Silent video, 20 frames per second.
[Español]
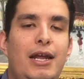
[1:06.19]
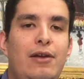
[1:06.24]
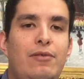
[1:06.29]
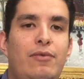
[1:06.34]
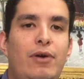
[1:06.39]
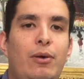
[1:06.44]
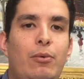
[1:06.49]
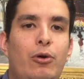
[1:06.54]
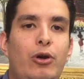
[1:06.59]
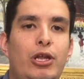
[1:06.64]
el
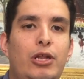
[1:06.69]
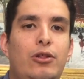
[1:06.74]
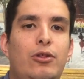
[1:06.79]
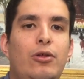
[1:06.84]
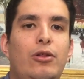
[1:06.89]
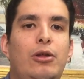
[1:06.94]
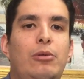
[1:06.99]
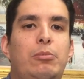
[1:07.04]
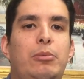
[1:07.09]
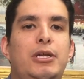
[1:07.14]

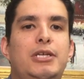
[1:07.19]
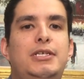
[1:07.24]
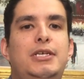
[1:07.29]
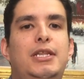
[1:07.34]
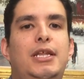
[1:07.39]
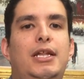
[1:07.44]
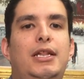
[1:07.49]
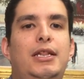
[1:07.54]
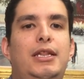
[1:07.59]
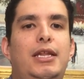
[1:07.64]
favorito del
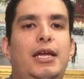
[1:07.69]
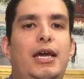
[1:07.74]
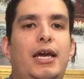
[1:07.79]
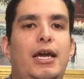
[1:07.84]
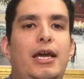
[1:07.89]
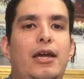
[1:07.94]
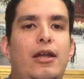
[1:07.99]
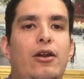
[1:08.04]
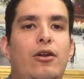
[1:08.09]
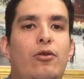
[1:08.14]

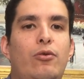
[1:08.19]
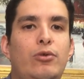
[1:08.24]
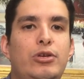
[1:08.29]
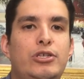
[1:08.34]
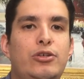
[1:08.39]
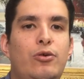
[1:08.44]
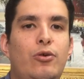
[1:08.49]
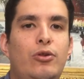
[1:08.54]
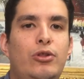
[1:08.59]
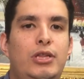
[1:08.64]
presidente
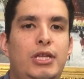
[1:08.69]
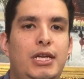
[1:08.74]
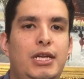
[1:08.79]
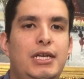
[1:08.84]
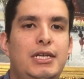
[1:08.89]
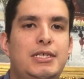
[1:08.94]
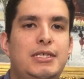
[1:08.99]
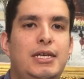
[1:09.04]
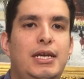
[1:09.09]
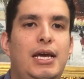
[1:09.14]
Ruiz
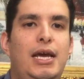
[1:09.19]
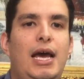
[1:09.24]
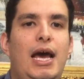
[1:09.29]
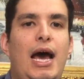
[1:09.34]
Cortines.